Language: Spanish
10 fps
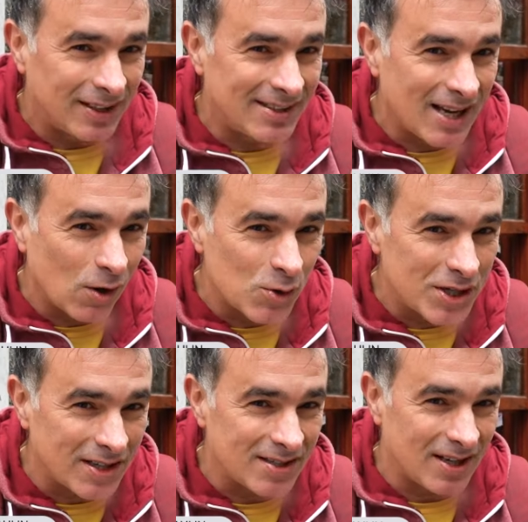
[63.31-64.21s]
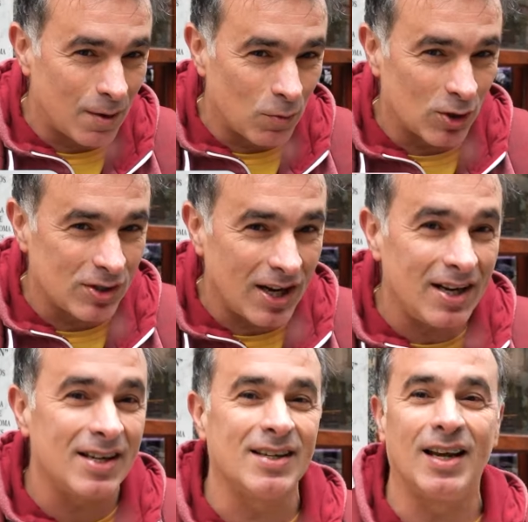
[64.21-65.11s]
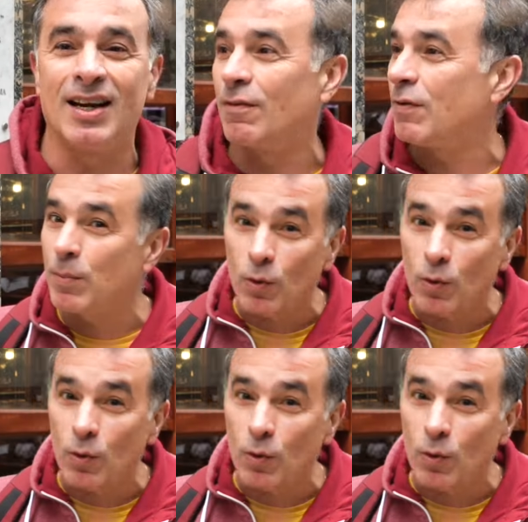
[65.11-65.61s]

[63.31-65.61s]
de sándwiches en Buenos Aires, en Café